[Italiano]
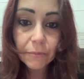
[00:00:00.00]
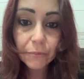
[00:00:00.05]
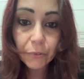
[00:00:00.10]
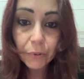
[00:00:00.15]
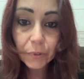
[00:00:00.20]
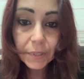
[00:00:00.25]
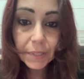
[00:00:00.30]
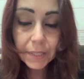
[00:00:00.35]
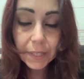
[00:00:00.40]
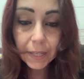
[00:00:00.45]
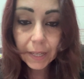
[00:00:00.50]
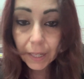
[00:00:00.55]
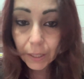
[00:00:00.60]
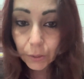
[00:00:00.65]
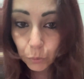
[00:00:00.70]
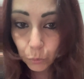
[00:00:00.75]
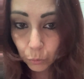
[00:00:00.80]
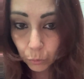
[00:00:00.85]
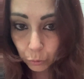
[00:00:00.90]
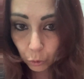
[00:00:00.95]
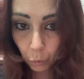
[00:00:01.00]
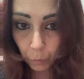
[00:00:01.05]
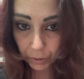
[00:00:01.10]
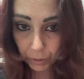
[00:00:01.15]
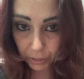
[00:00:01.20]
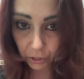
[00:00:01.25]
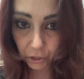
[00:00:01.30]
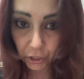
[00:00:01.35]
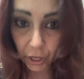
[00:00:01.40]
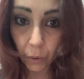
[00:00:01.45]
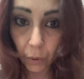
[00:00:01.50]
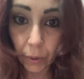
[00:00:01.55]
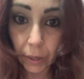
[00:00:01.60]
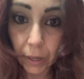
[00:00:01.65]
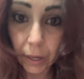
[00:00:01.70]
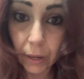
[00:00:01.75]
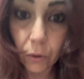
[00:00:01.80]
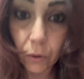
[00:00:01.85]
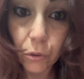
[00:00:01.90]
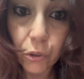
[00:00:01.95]
fosse accaduto, come se già
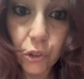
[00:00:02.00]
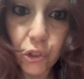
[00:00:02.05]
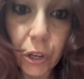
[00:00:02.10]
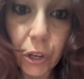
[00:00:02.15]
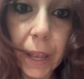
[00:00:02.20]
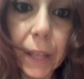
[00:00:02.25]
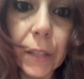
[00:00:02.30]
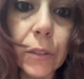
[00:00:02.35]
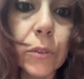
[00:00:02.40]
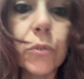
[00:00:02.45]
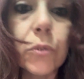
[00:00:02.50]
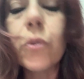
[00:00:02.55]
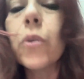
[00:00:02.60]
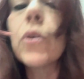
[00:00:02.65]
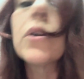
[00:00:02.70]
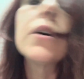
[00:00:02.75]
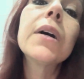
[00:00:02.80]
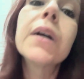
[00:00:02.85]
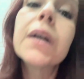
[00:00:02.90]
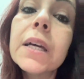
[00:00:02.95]
quell'oggetto